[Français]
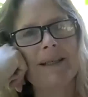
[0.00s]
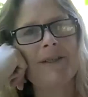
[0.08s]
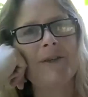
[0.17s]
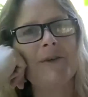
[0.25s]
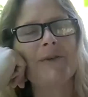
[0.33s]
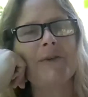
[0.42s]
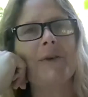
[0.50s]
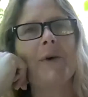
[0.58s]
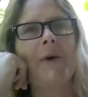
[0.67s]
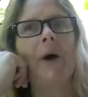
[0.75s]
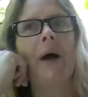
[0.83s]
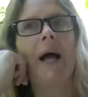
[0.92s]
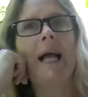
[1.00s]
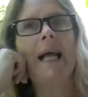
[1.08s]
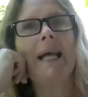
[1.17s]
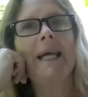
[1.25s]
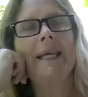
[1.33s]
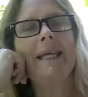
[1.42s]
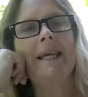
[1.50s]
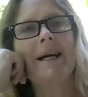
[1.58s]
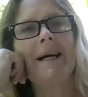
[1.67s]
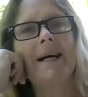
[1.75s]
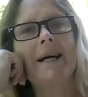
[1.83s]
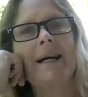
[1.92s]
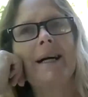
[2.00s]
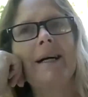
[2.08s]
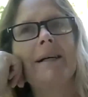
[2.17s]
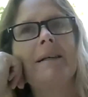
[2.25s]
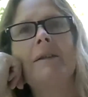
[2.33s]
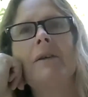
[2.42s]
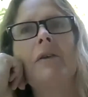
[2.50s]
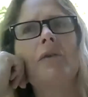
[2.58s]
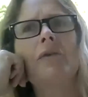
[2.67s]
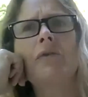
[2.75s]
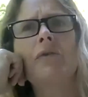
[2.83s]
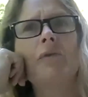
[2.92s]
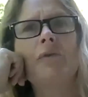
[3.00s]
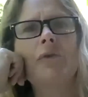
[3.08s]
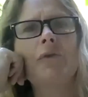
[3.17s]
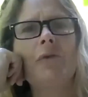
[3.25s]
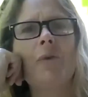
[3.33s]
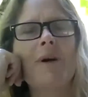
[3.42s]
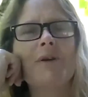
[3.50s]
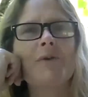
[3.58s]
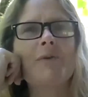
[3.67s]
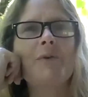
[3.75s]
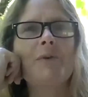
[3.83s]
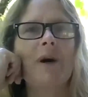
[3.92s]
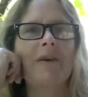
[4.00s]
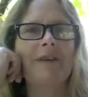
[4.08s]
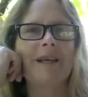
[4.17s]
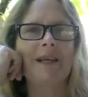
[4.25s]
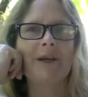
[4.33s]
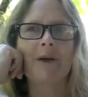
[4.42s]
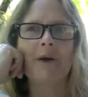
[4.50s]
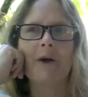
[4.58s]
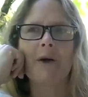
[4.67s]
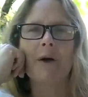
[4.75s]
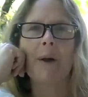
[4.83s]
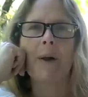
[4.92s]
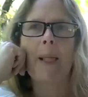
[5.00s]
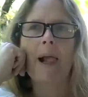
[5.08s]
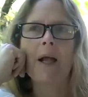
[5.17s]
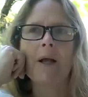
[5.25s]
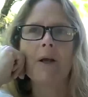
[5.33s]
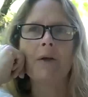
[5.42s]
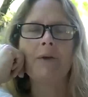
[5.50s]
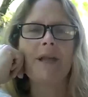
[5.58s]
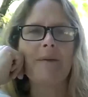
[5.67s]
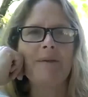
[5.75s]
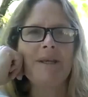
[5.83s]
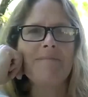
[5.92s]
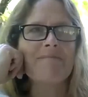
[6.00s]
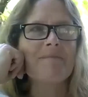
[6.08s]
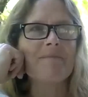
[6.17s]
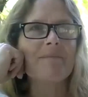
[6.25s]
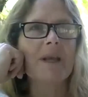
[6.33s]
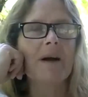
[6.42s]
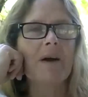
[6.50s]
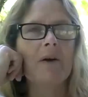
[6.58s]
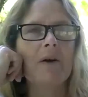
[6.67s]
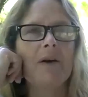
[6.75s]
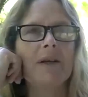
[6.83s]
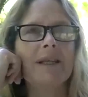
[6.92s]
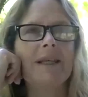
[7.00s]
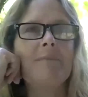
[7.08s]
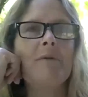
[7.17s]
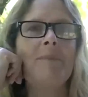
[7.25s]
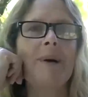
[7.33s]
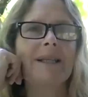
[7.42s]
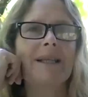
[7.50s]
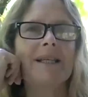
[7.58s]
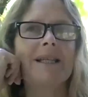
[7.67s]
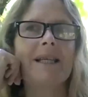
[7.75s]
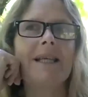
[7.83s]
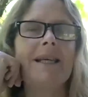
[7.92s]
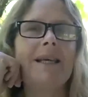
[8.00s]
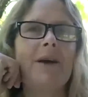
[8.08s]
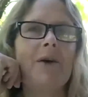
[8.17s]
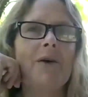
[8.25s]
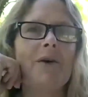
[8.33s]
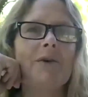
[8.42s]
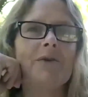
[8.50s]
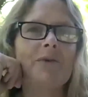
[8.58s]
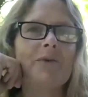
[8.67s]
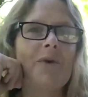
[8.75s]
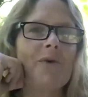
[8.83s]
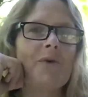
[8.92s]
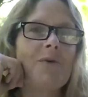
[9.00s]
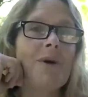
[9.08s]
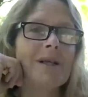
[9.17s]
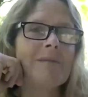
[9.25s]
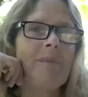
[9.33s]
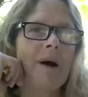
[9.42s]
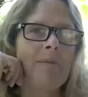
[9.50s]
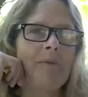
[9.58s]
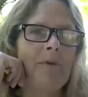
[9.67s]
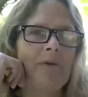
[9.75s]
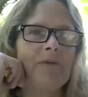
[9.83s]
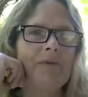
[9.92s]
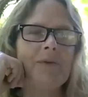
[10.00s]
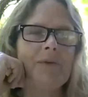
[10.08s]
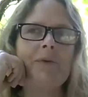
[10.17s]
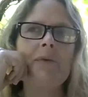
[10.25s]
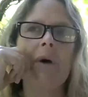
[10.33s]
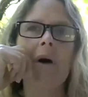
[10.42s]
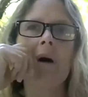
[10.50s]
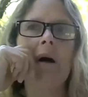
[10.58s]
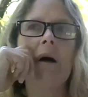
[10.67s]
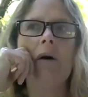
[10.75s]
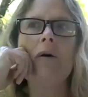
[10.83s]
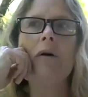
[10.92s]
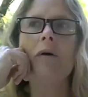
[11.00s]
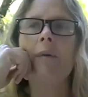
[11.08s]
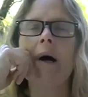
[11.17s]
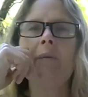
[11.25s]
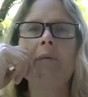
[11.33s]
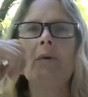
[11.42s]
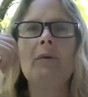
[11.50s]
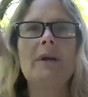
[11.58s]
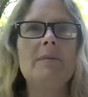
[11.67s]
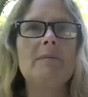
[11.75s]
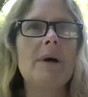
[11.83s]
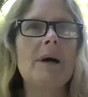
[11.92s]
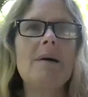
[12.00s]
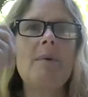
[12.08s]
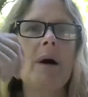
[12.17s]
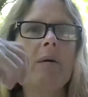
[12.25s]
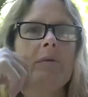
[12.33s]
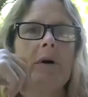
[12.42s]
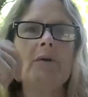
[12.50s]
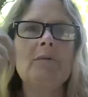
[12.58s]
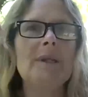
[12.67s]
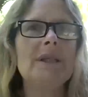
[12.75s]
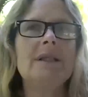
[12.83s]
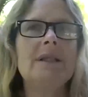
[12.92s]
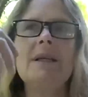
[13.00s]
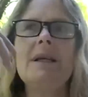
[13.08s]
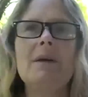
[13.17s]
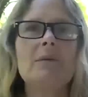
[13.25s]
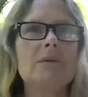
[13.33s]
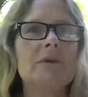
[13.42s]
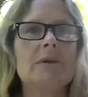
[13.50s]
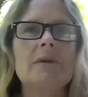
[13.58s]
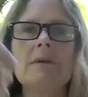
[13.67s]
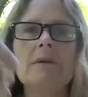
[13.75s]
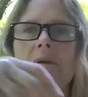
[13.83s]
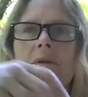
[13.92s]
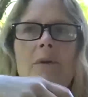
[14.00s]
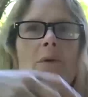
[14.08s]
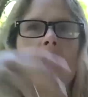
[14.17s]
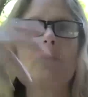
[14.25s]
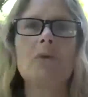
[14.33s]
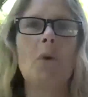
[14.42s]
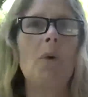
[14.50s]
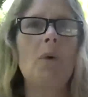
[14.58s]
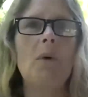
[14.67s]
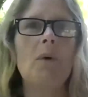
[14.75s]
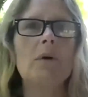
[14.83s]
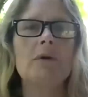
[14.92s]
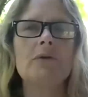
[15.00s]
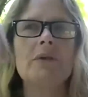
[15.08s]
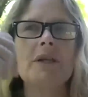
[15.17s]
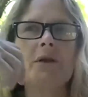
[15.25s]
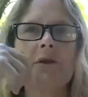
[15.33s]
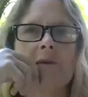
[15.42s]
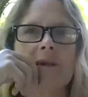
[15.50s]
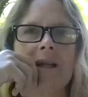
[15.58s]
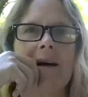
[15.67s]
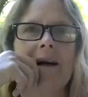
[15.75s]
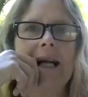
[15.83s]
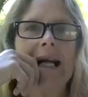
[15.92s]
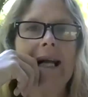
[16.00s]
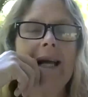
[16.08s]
intéressante euh, il y a deux trois jours avec euh, une amie euh, qui me partageait euh, son angoisse par rapport au futur, euh, par rapport au climat, par rapport à l'humanité, la conscience, le contrôle, toutes ces choses-là.